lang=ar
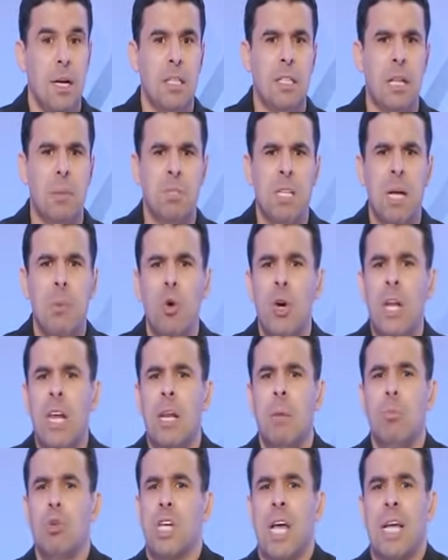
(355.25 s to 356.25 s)
طب سابوا ايه
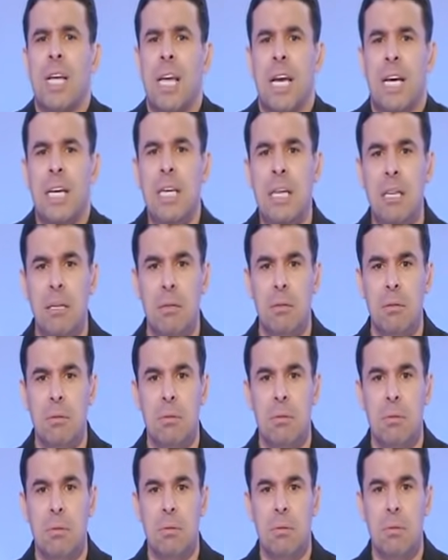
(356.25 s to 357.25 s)
للمشجعين
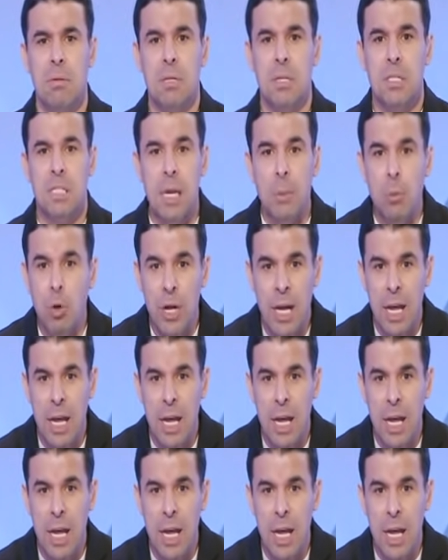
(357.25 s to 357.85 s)
سابوا